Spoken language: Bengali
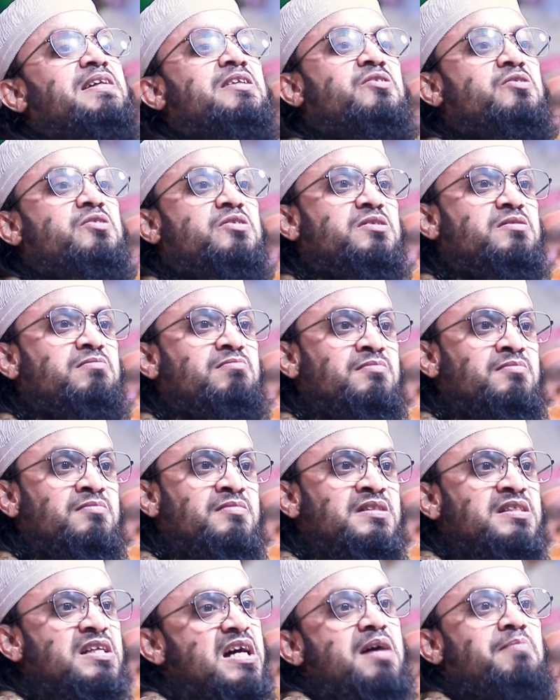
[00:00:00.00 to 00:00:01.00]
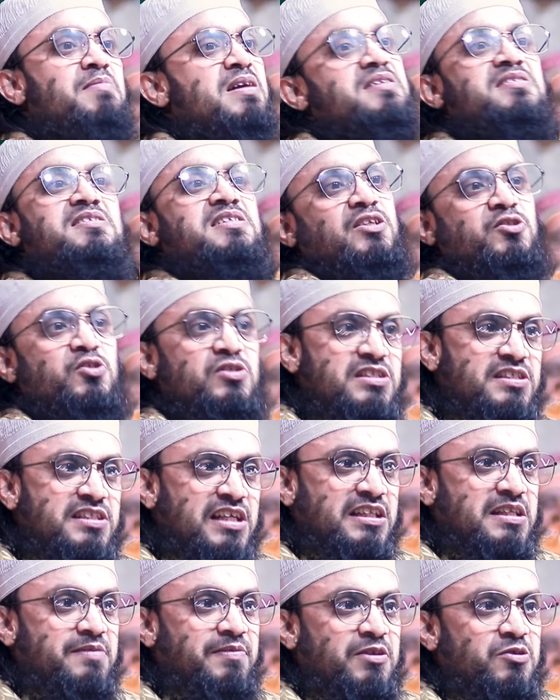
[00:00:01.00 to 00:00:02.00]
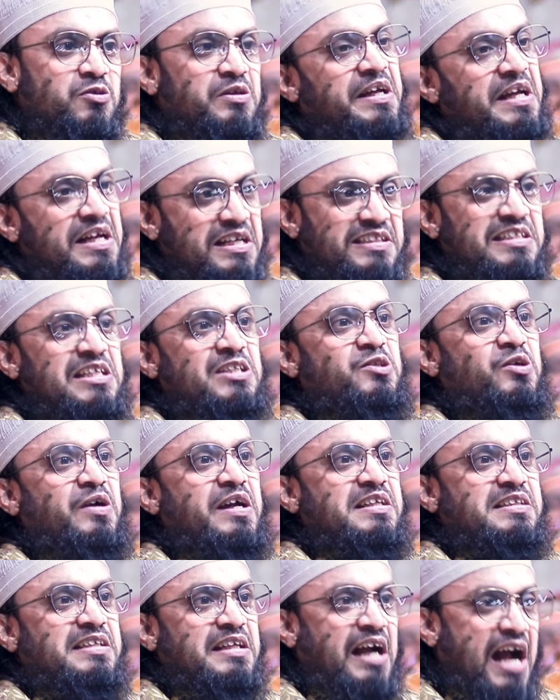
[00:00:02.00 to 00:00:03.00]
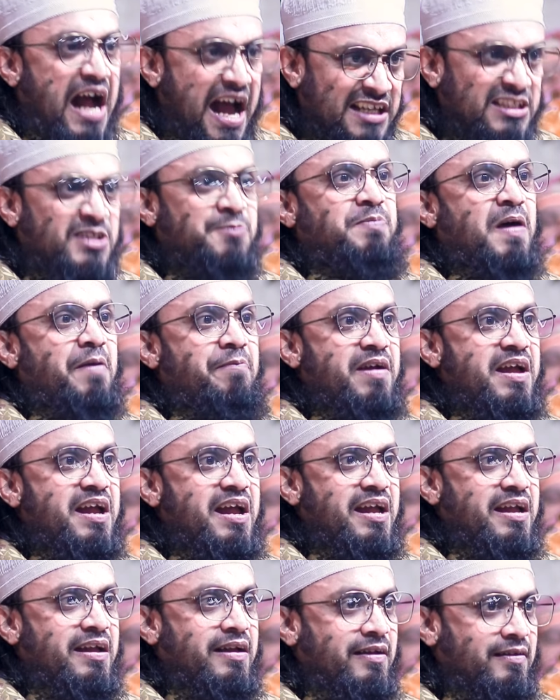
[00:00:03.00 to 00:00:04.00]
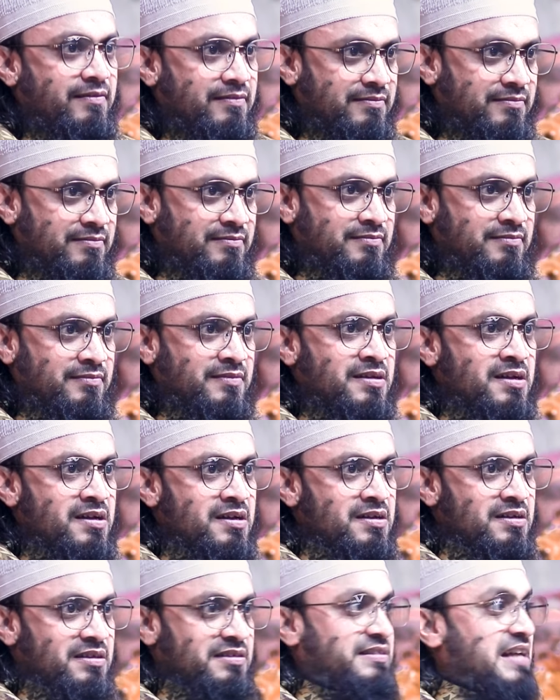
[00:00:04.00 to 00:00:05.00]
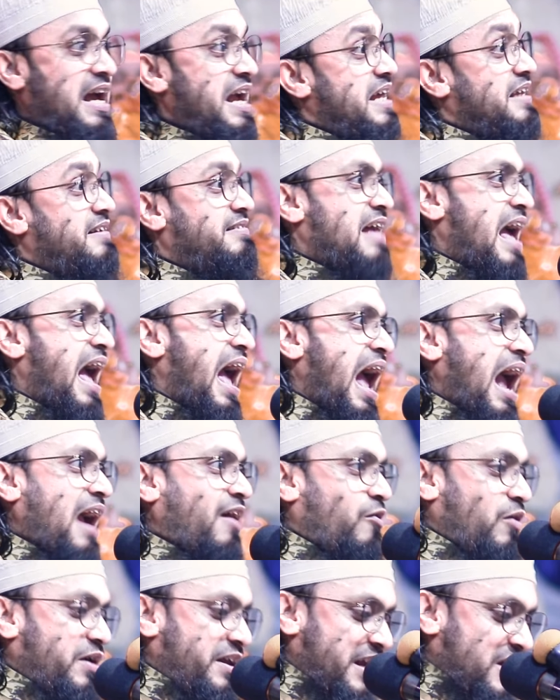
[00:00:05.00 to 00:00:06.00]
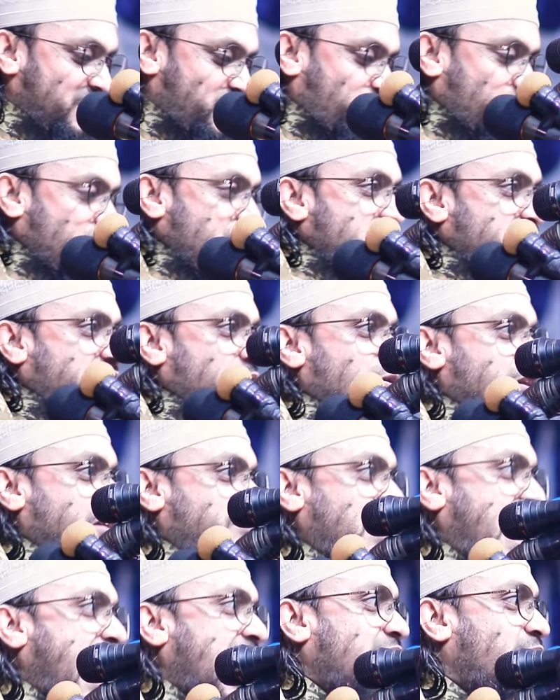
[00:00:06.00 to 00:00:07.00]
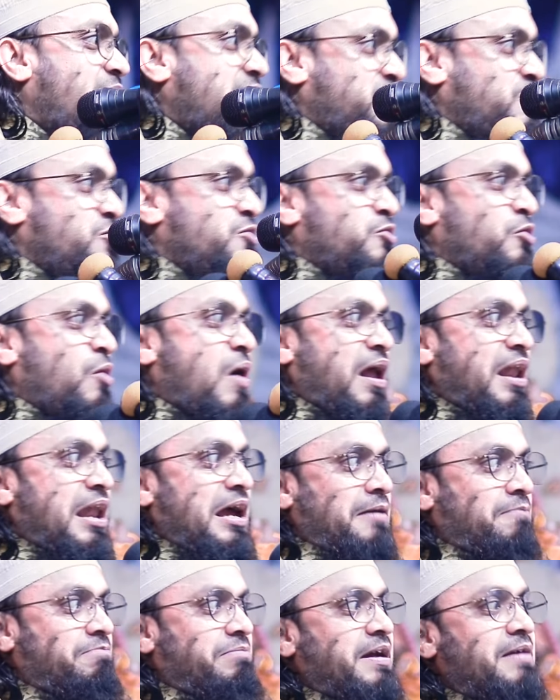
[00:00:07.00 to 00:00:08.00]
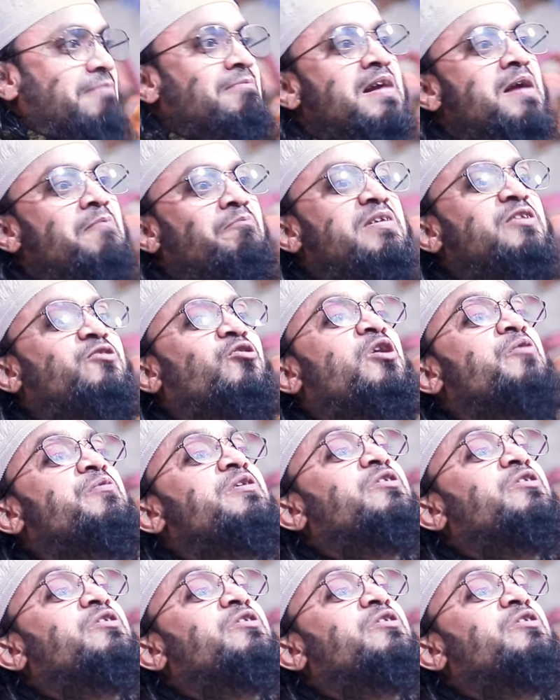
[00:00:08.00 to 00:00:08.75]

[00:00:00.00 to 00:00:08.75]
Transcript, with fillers: পারত আমারটা যদি যেতে পারতো গেছে তো গেছে কাজ পাবে যাই দেখ ওই রেস্টুরেন্ট সিমেন্টের মধ্যে থাল বাসন ধোয়া লাগবে ভিতরে